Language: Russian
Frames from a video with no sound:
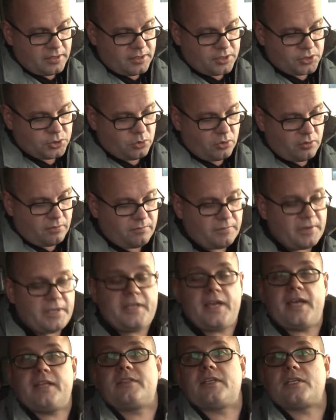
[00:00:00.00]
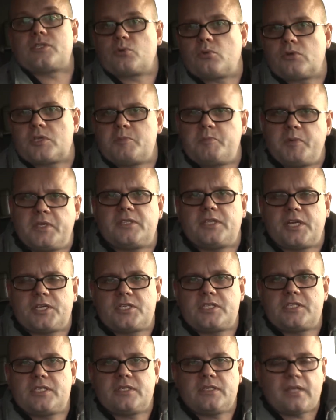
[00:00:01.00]
что влияет на скорость передачи
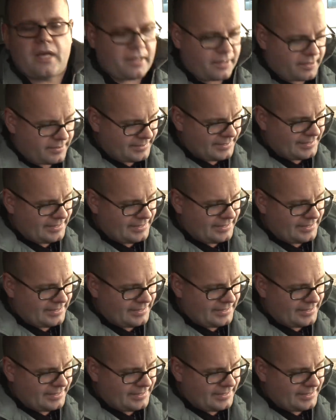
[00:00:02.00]
сигнала.